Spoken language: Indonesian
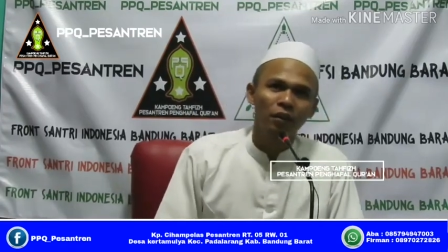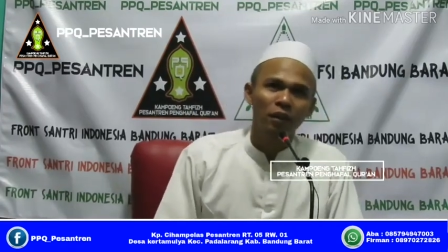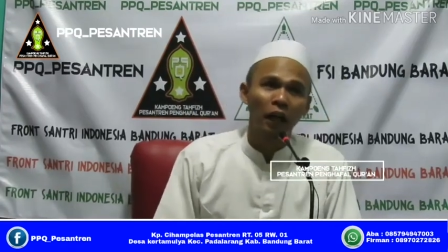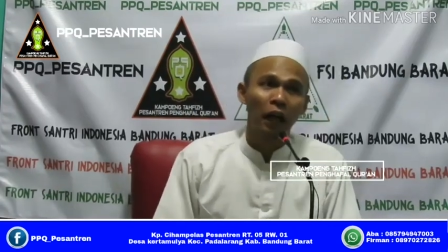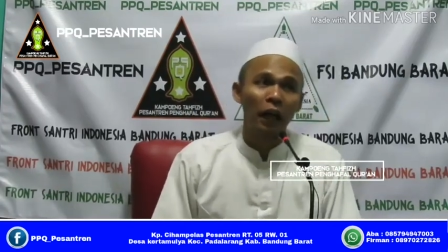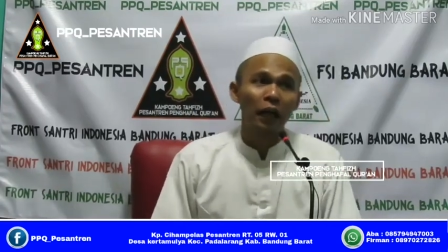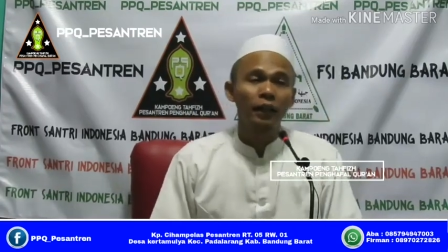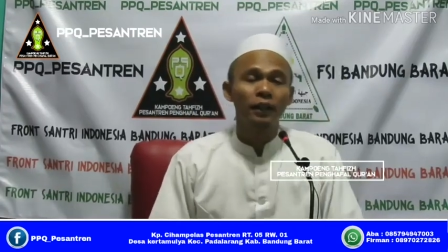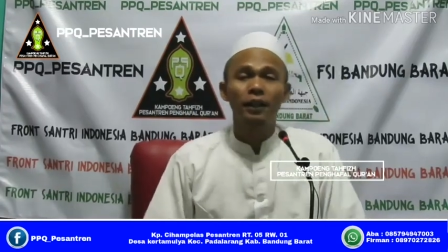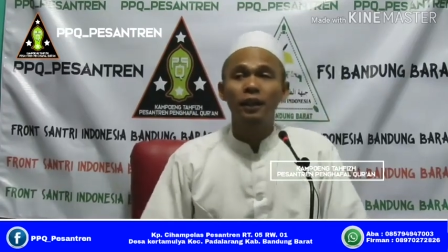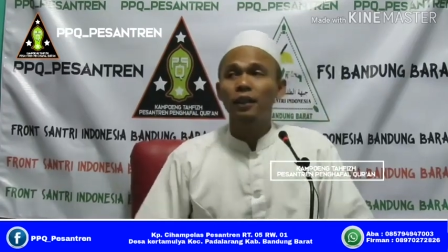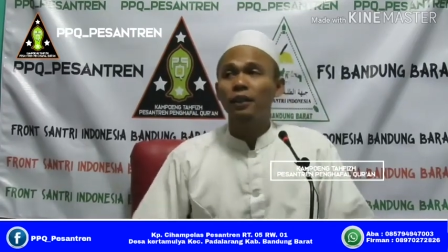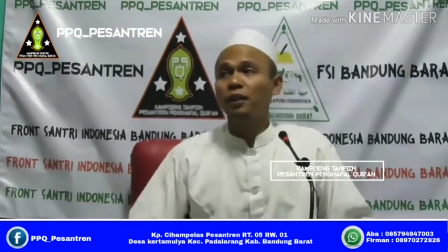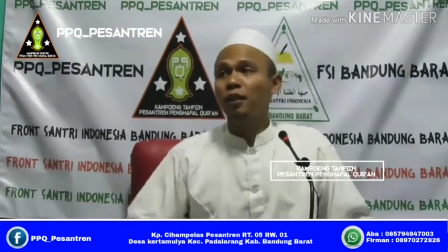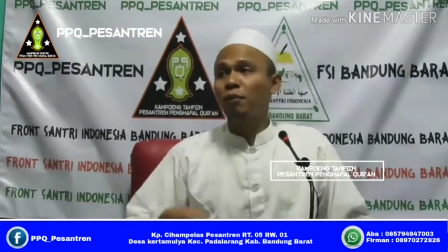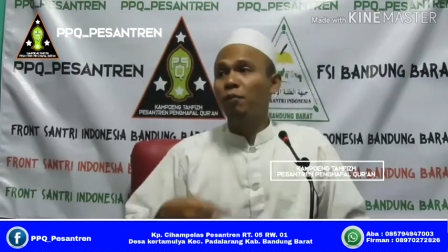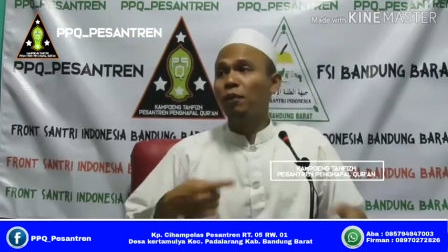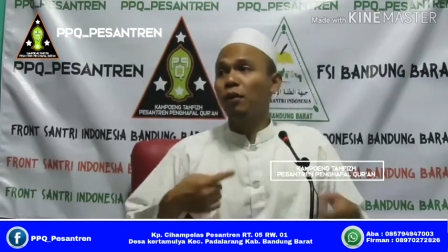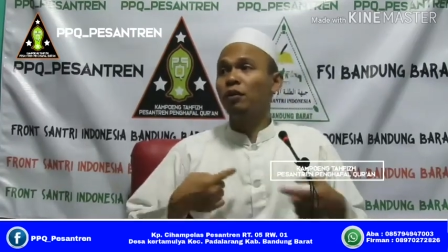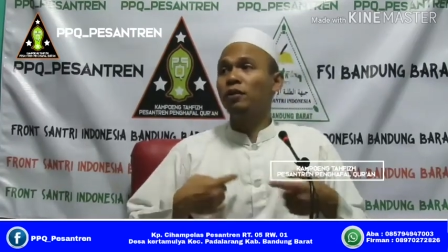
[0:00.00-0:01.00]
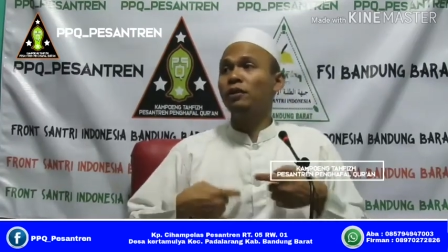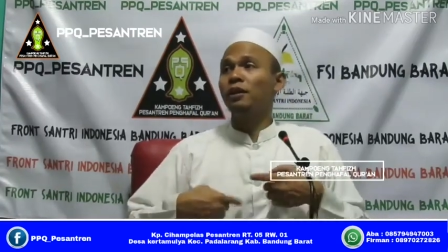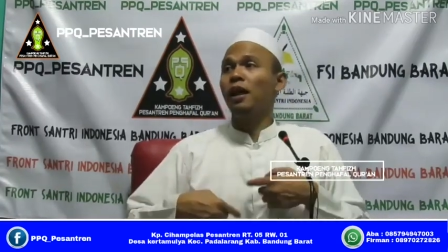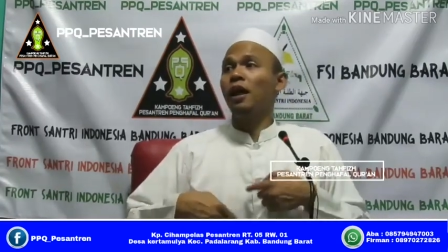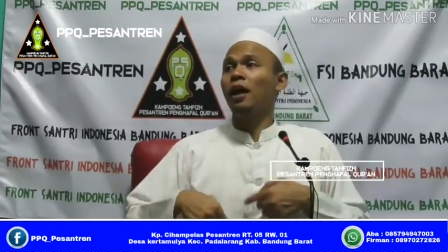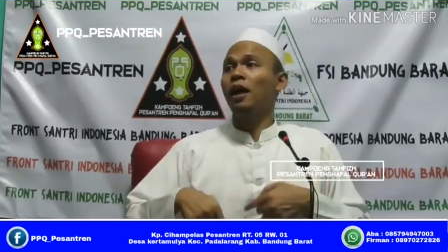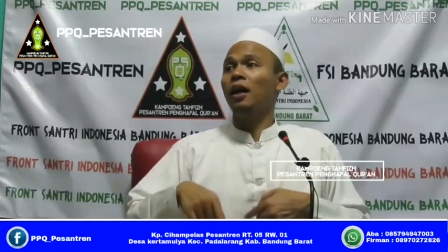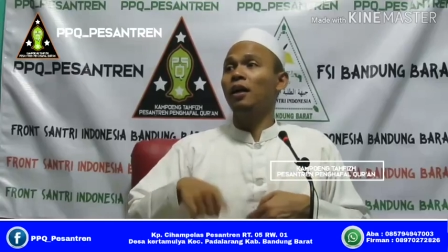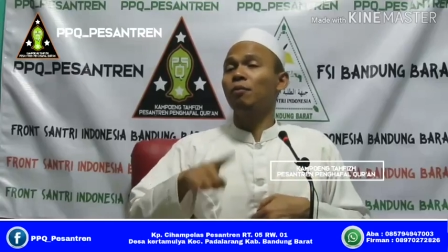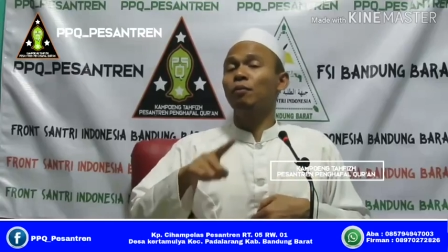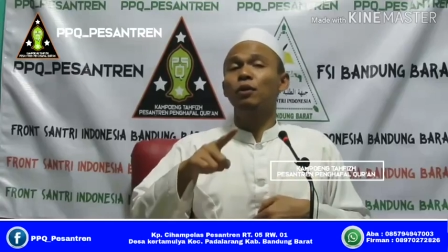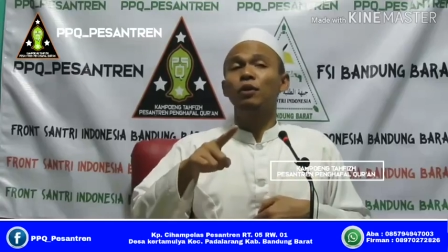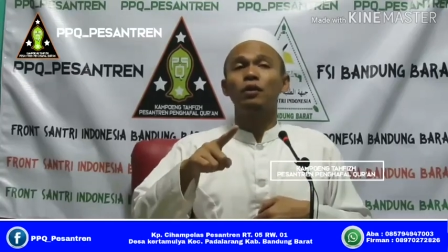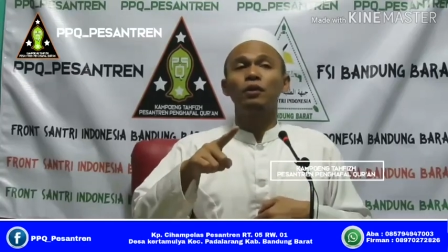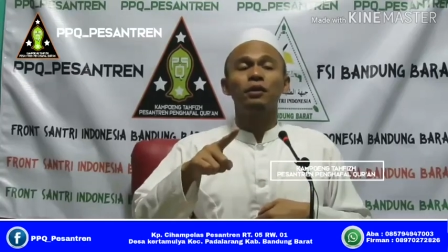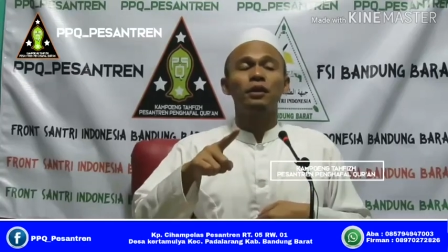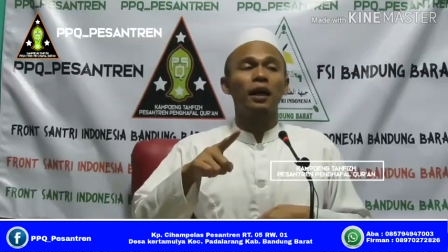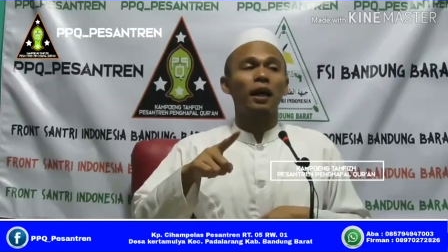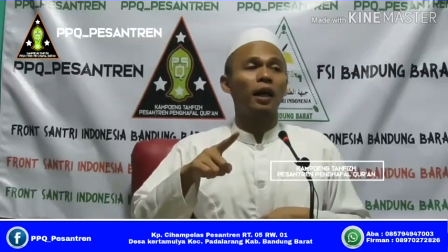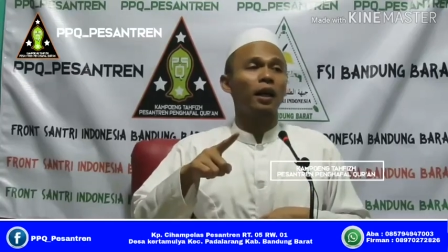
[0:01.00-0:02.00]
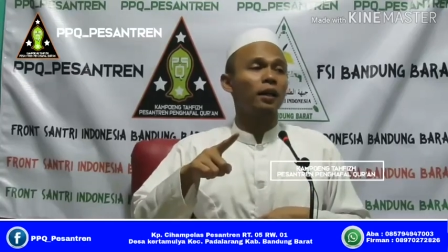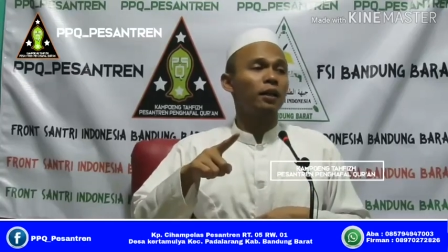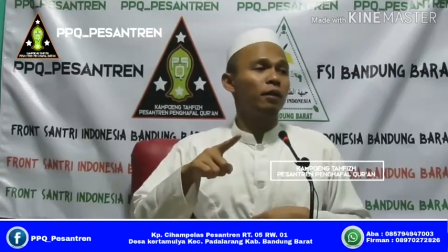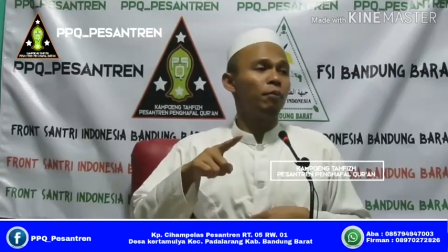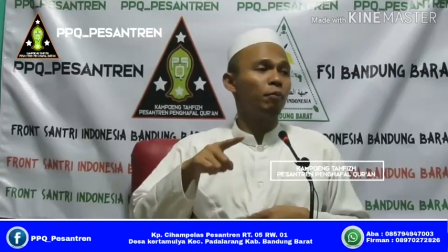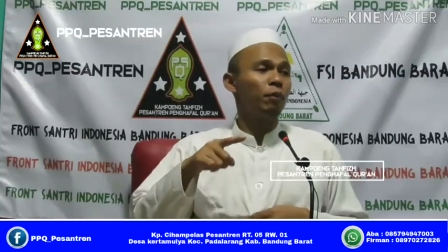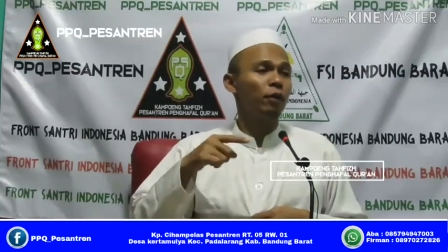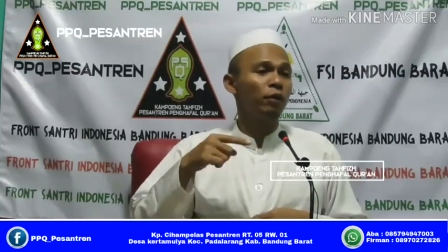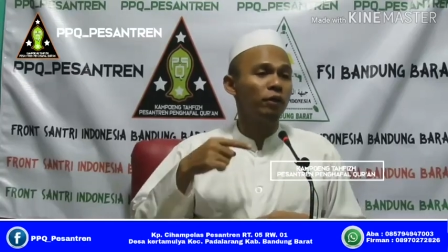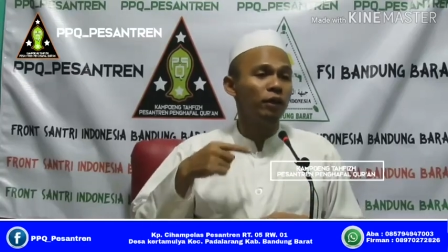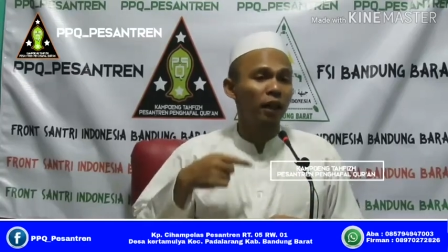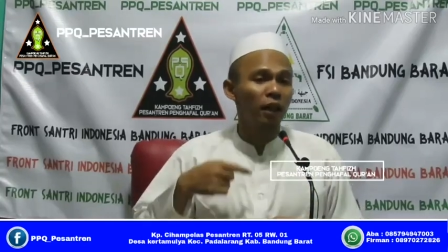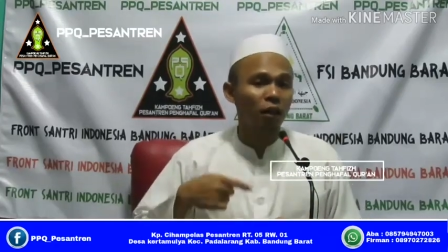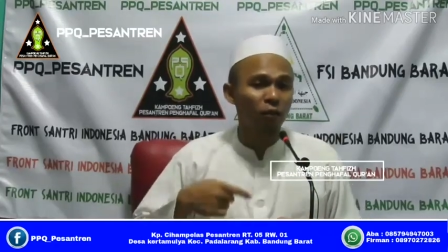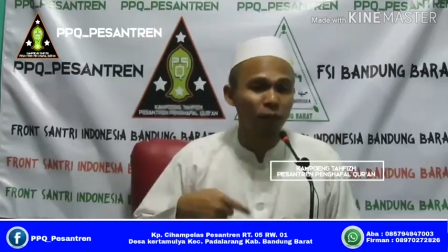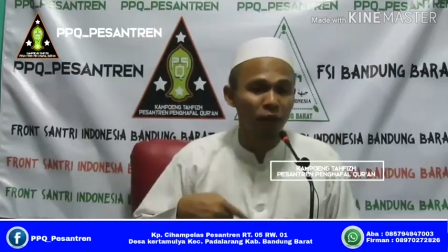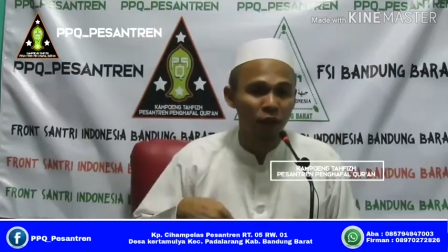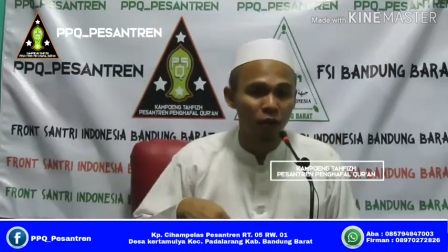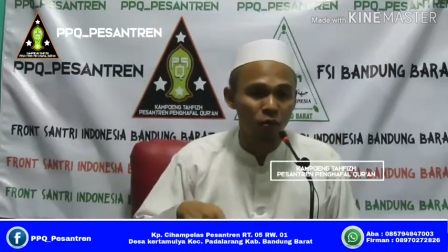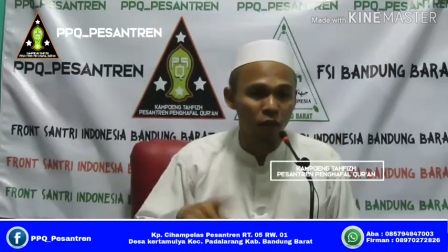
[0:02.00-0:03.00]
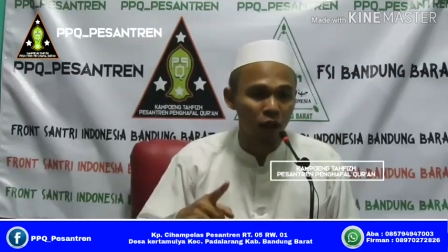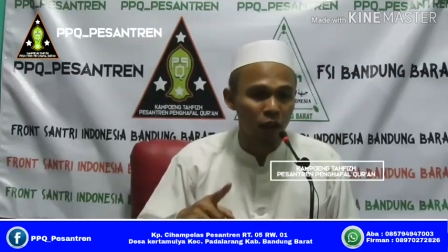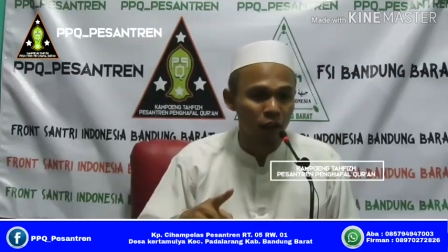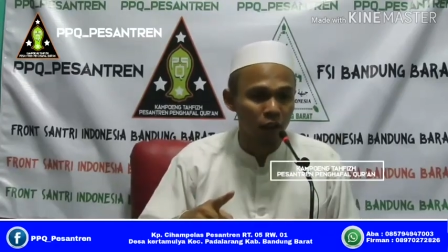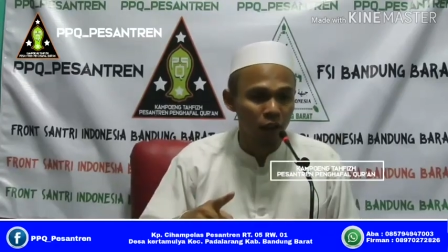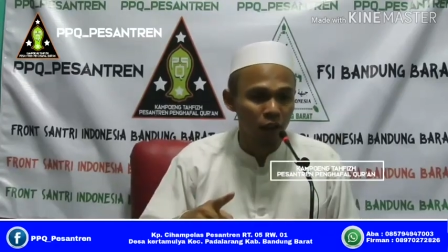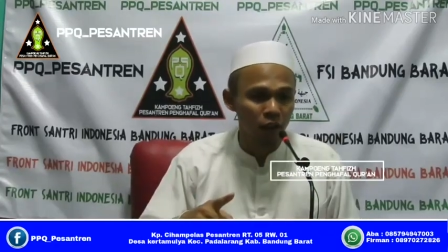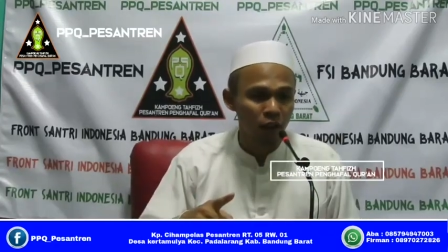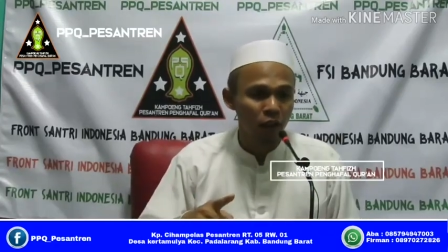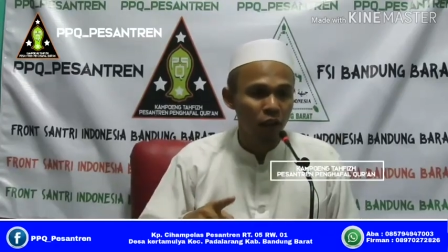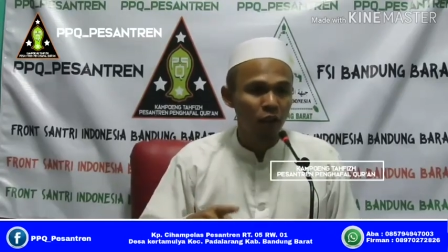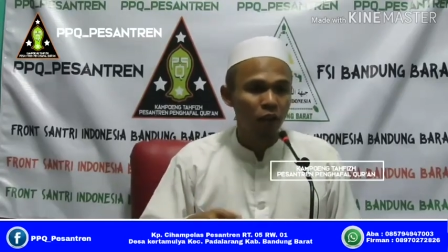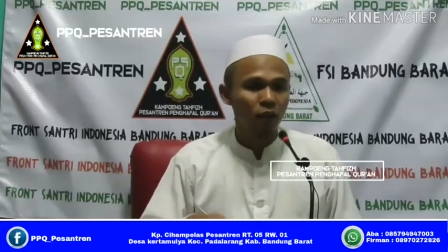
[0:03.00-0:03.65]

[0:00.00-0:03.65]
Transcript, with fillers: nah, akhirnya kita berontak, berontak, berontak kepada wali,